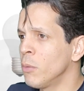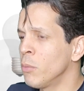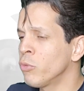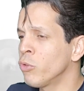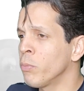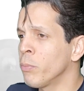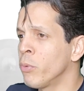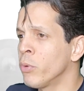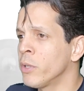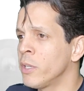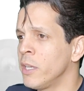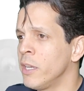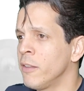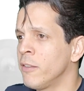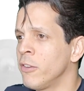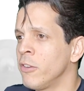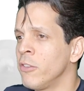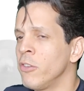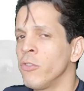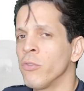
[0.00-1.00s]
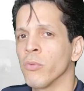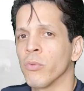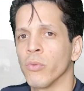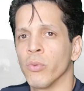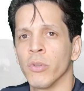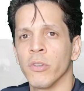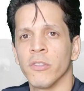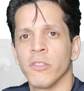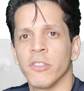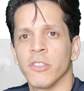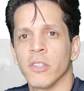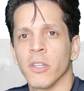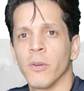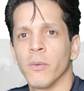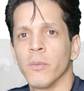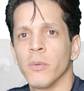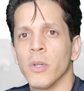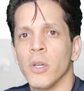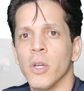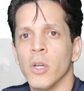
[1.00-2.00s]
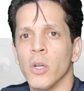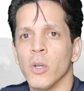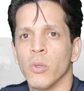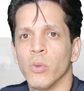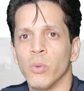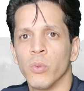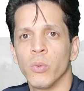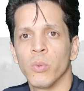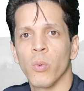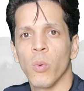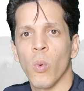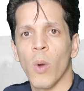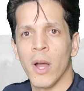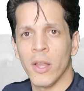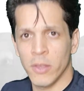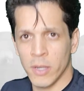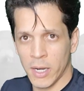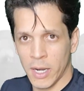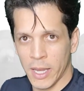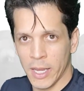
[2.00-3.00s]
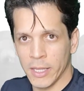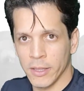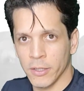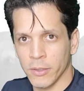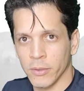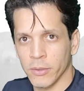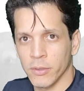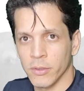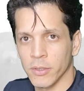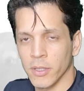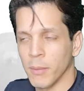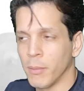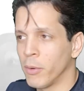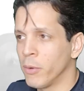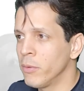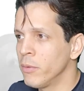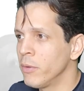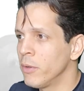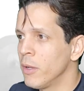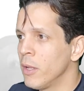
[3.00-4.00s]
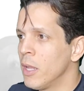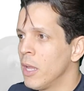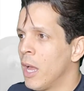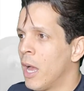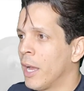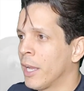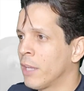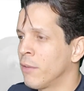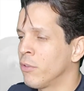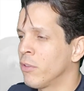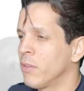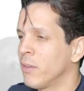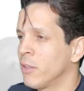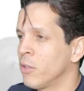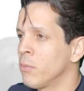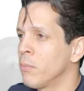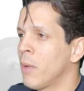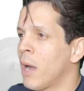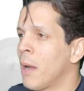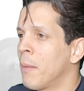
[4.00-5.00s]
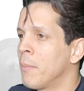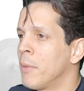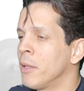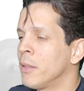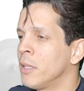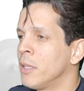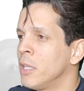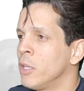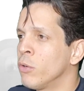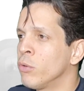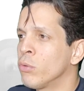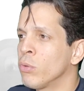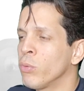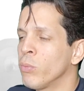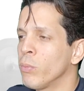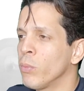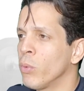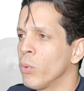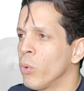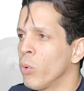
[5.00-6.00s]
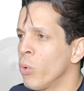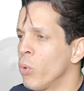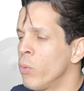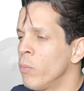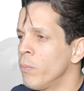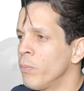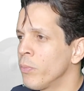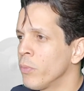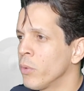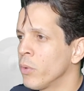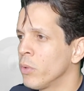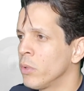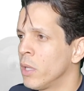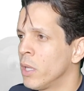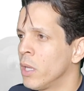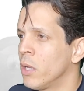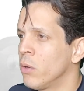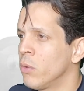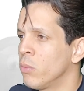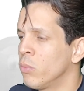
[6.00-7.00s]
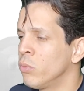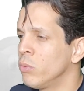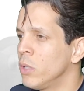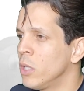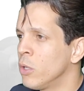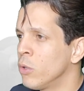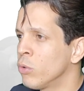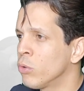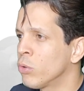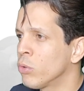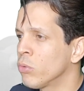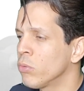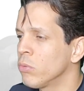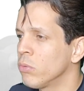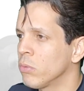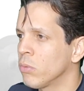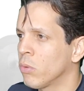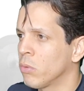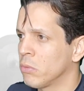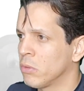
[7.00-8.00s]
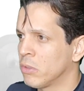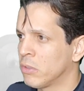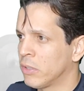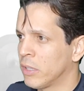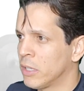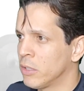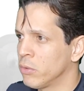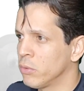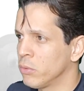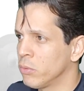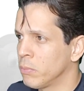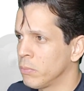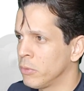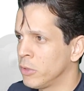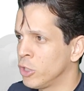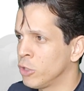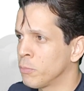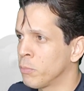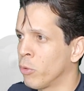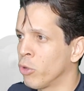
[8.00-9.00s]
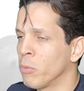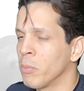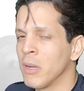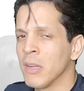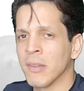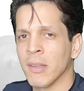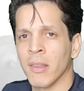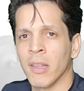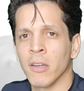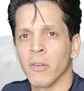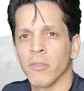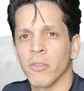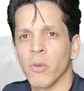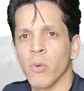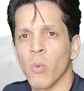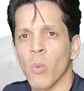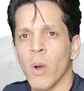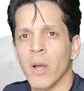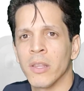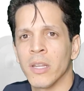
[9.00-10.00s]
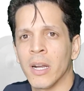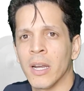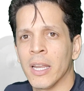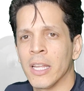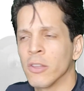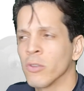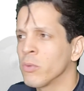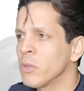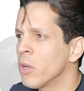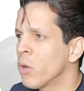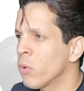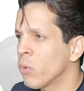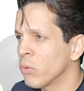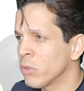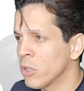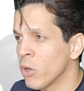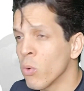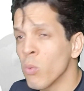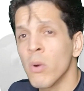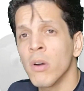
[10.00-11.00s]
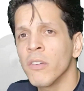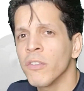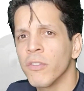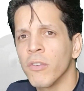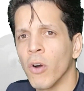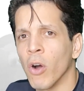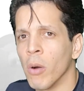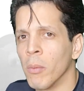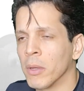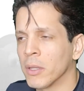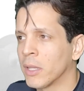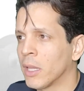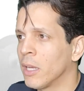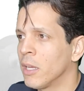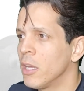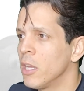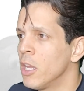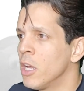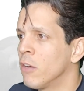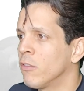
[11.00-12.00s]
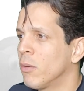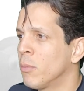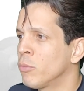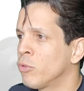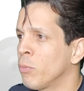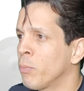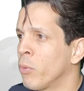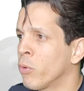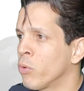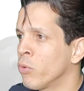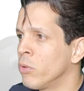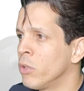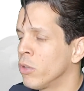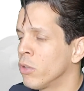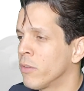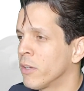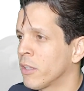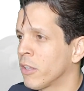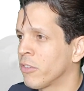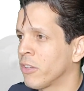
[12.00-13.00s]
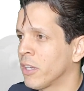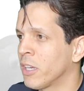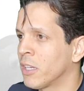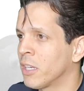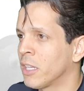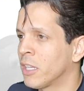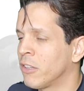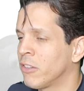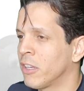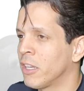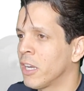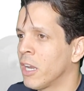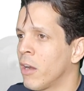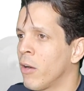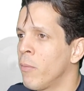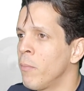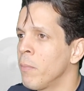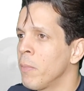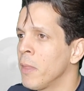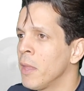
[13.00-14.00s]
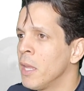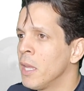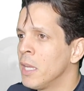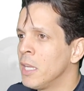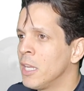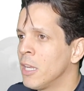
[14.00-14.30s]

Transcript: vamos supor que esses disjuntores estão no quadro elétrico, tá bom? Aqui você vai ter um barramento neutro ou né, um neutro sendo disponibilizado no seu quadro elétrico de alguma forma, tá? Vamos supor que o neutro vai estar tá chegando aqui geral